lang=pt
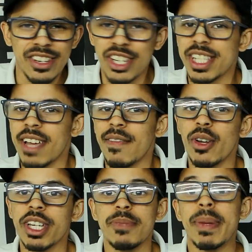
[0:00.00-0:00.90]
A gente até
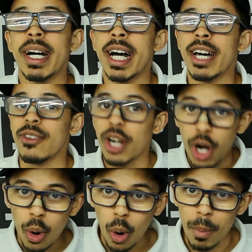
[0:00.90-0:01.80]
falou aqui, mano,
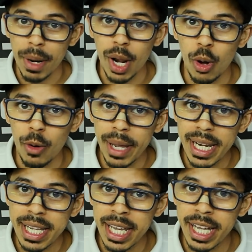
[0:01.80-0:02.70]
compra logo o
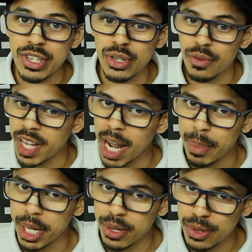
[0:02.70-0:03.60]
Benítez, não fica
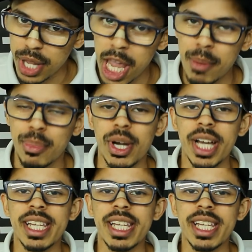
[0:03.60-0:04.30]
perdendo tempo.